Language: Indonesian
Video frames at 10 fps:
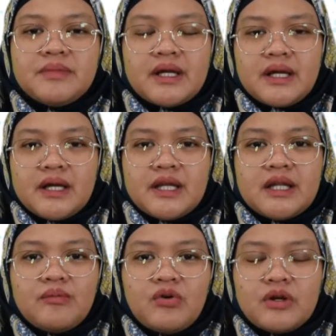Merek yang
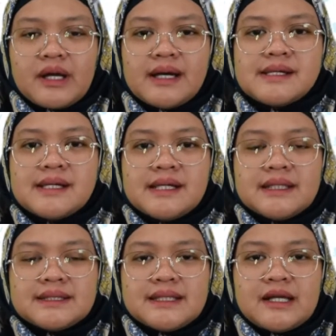kita mohonkan
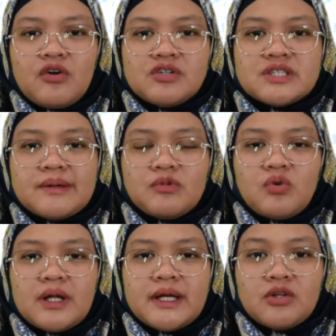secara
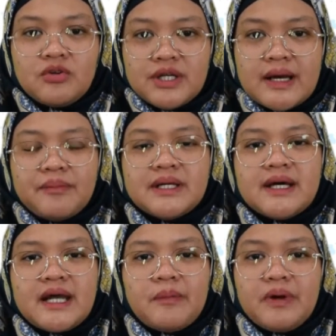konseptualnya itu diambil
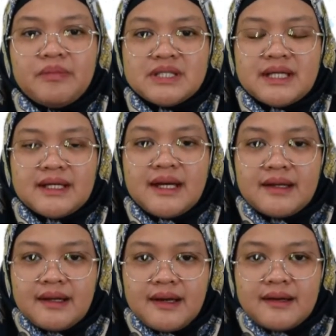dari apa? Misalnya
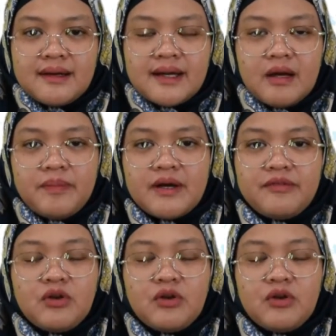dilihat dari apa?